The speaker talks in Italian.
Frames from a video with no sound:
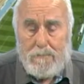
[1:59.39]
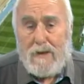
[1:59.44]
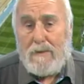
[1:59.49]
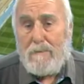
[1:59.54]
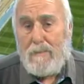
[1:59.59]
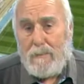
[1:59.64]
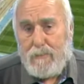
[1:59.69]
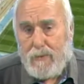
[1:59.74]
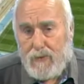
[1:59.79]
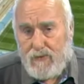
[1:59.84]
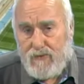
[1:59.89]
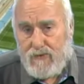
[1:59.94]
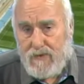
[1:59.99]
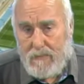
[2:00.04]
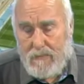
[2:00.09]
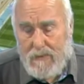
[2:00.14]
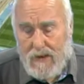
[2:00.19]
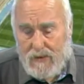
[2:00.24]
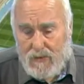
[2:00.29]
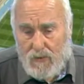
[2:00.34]
prima
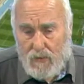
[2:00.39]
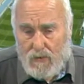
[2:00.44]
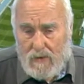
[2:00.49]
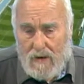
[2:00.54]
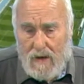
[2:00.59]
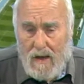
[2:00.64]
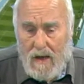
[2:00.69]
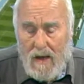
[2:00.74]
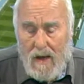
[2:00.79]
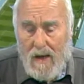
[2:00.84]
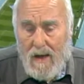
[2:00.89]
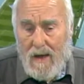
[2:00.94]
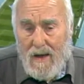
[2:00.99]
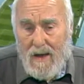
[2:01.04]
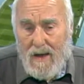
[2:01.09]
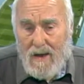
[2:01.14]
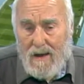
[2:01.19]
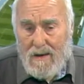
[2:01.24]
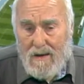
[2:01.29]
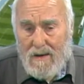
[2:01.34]
possibile ad un
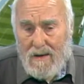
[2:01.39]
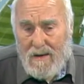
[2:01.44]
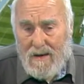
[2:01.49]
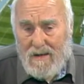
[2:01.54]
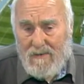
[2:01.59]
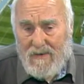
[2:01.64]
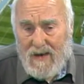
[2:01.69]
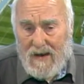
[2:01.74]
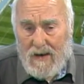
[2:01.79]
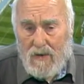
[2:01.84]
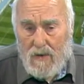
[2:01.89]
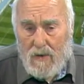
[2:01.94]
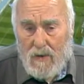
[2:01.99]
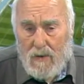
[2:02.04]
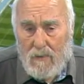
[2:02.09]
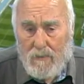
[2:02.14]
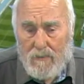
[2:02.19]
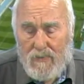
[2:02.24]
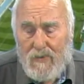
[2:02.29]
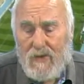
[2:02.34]
livello